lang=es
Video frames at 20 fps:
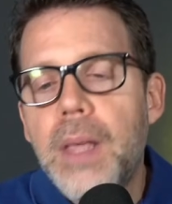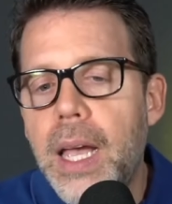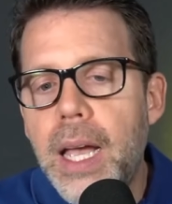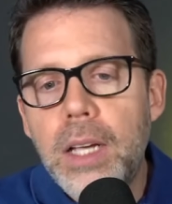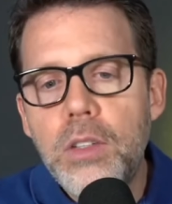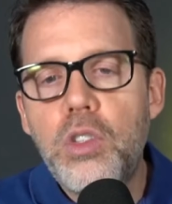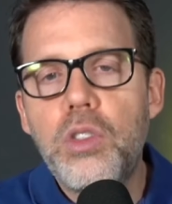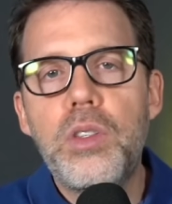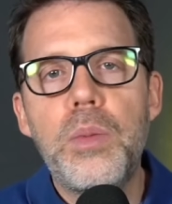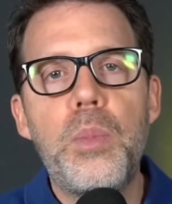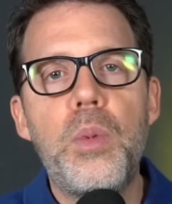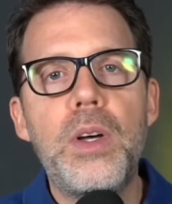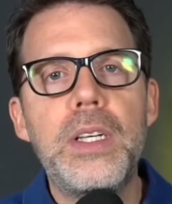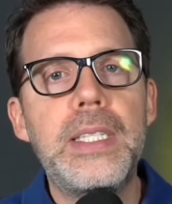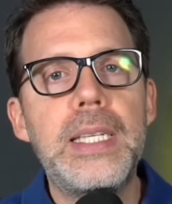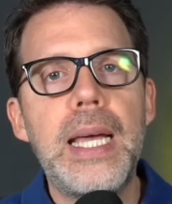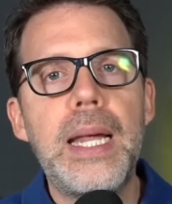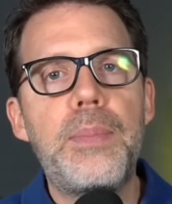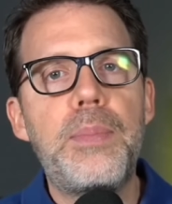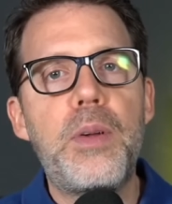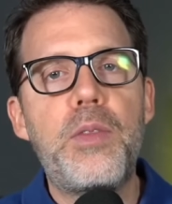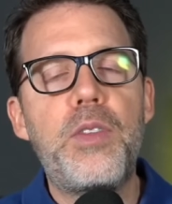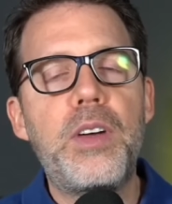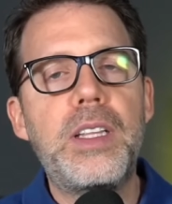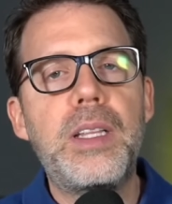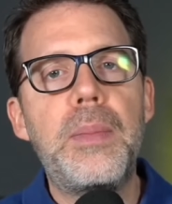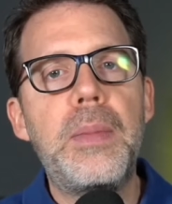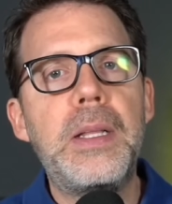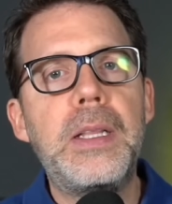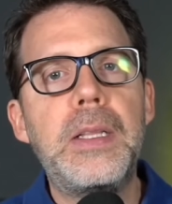Eso se puede hacer
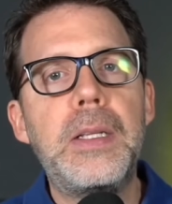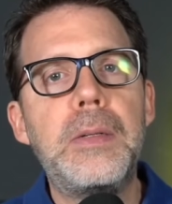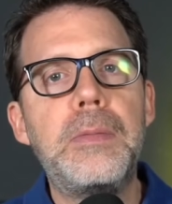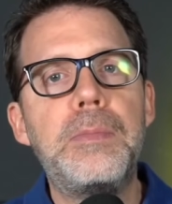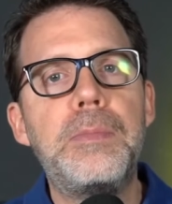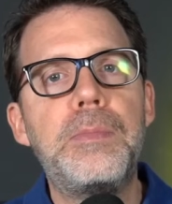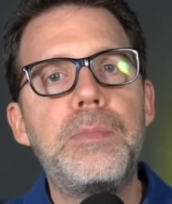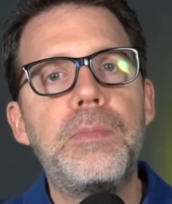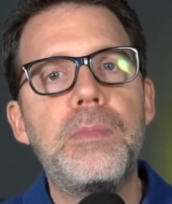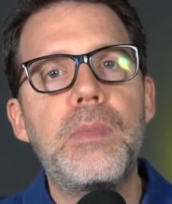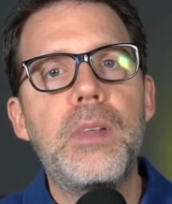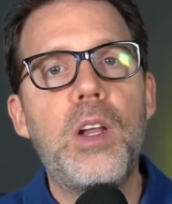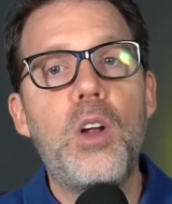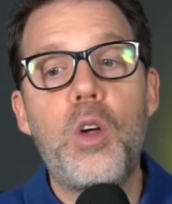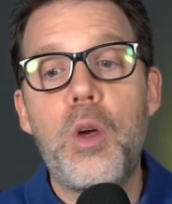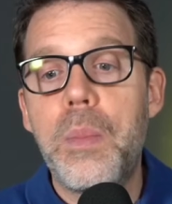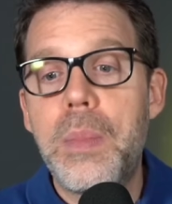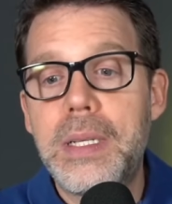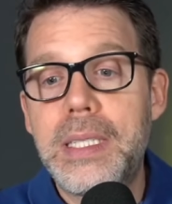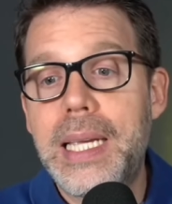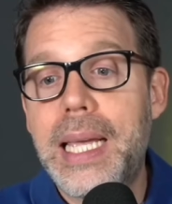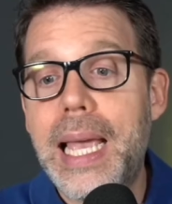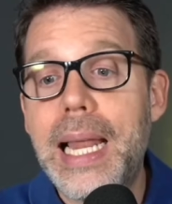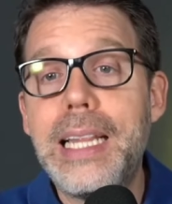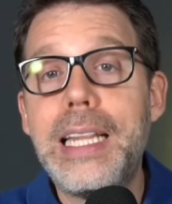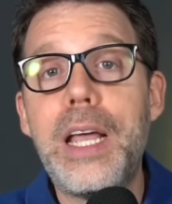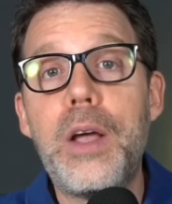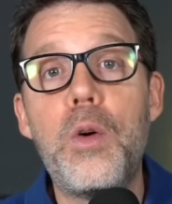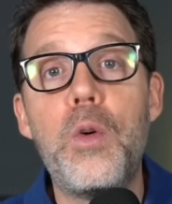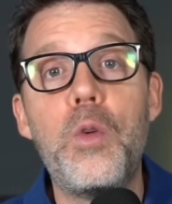perfectamente. Lo que pasa es que el
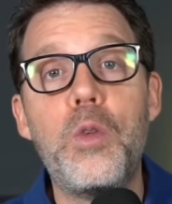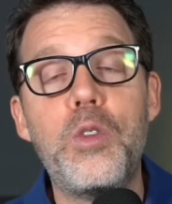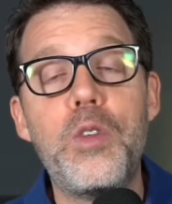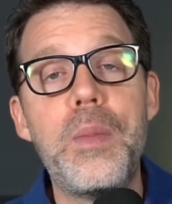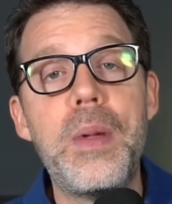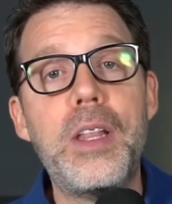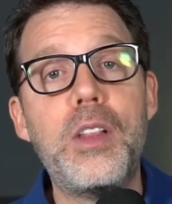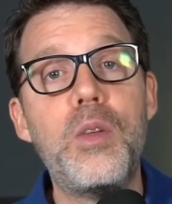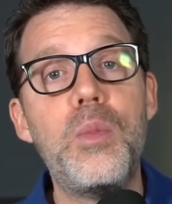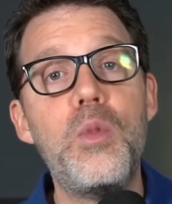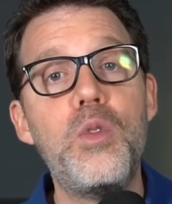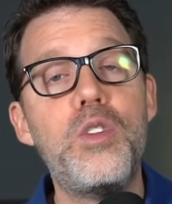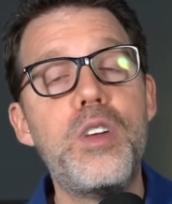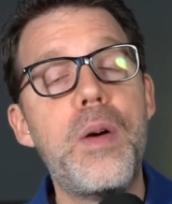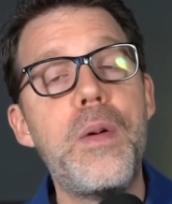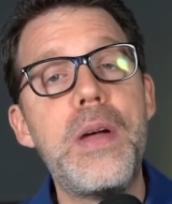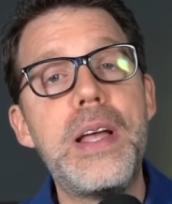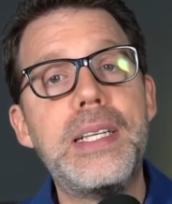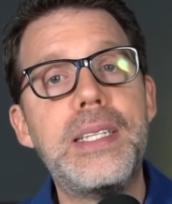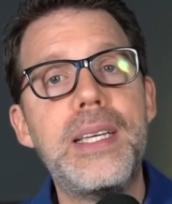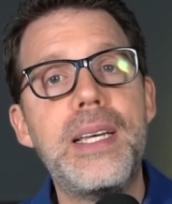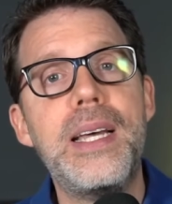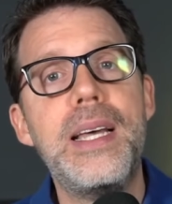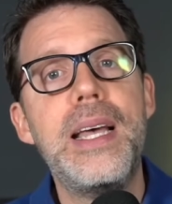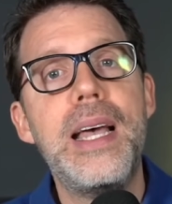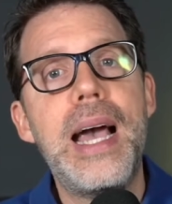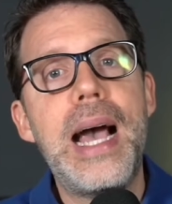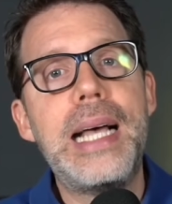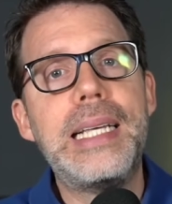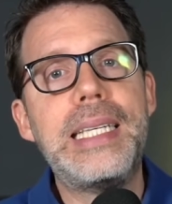desconocimiento muchas veces
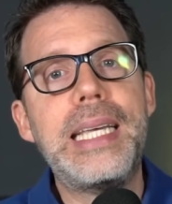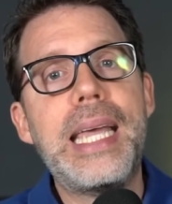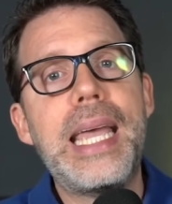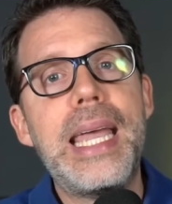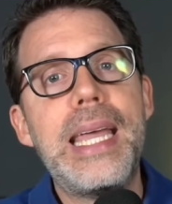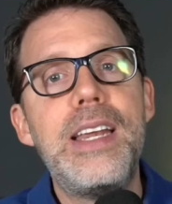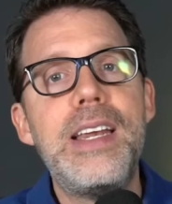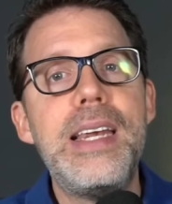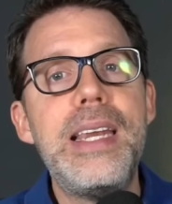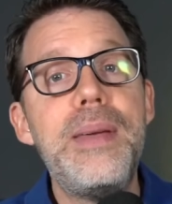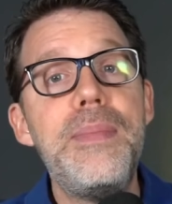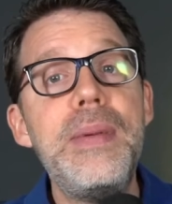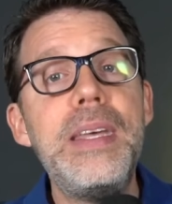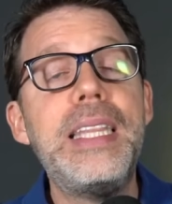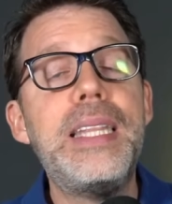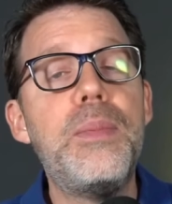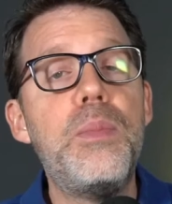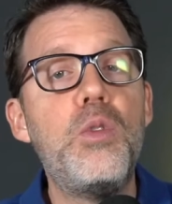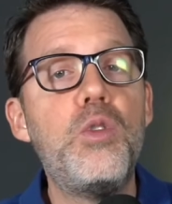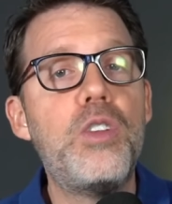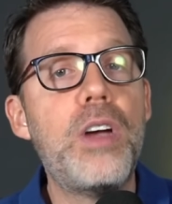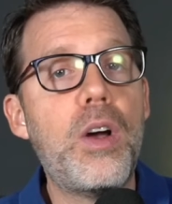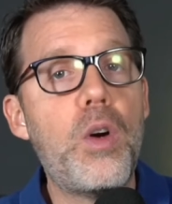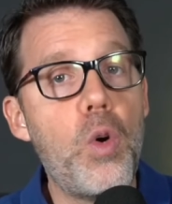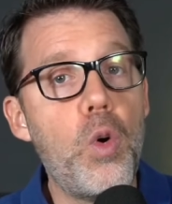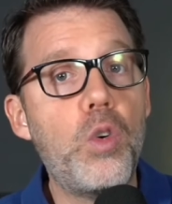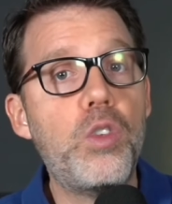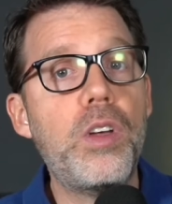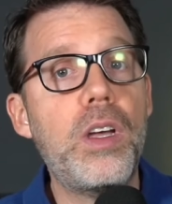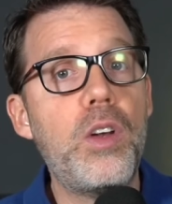hace que limite muchas
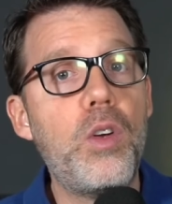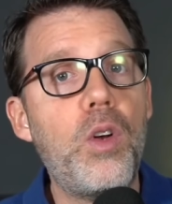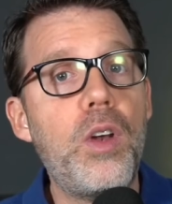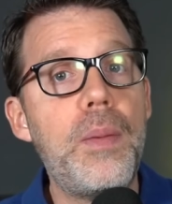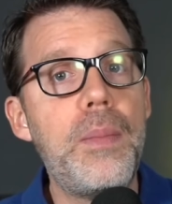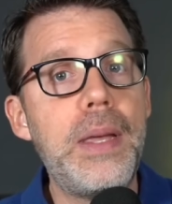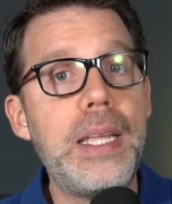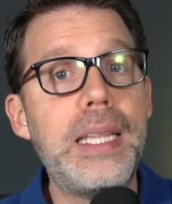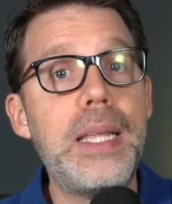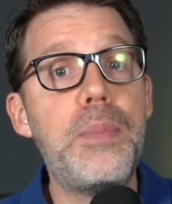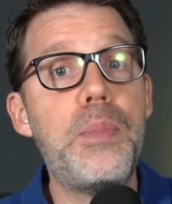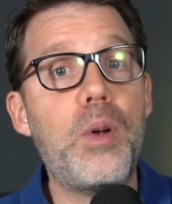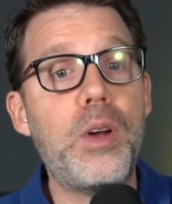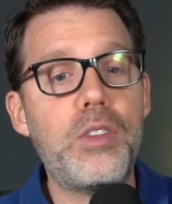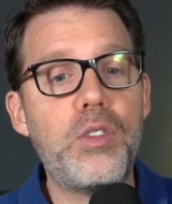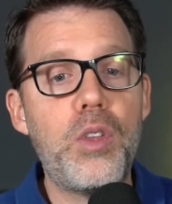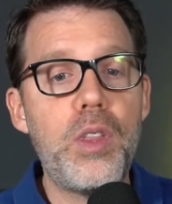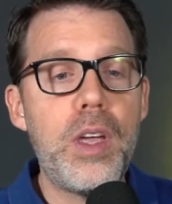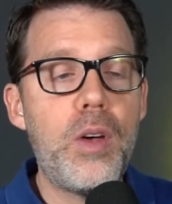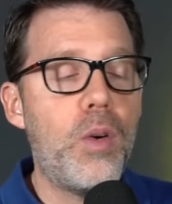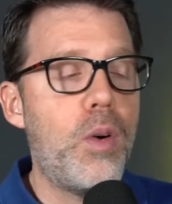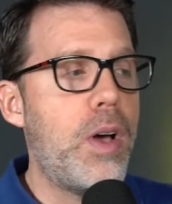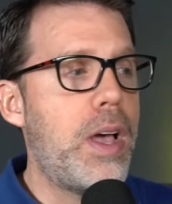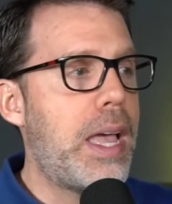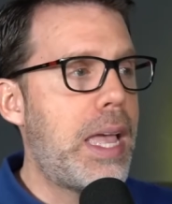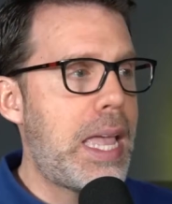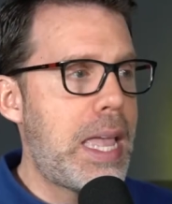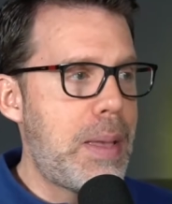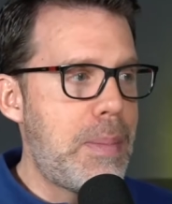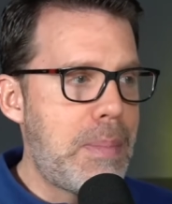cosas y nos limite y por eso digo,
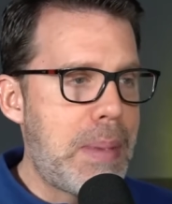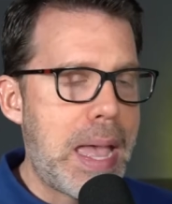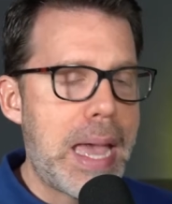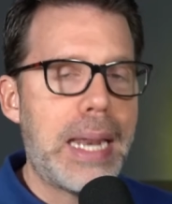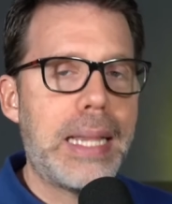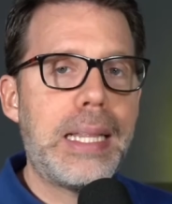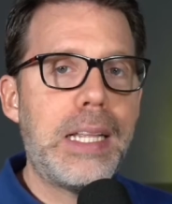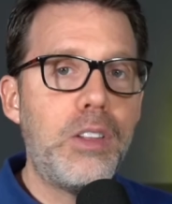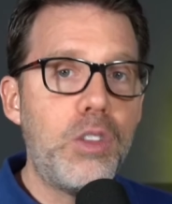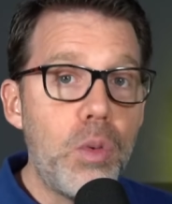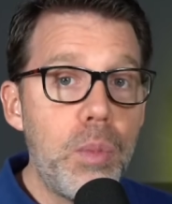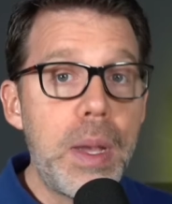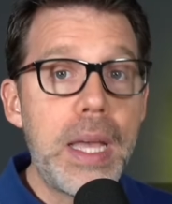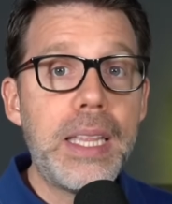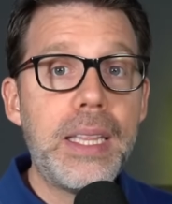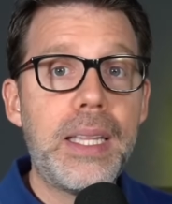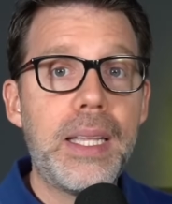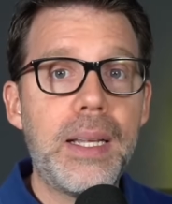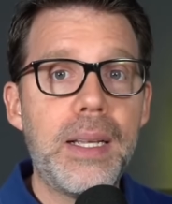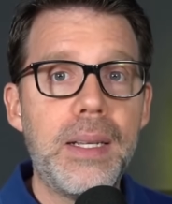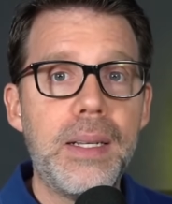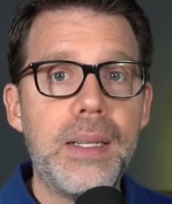invierte en tu mente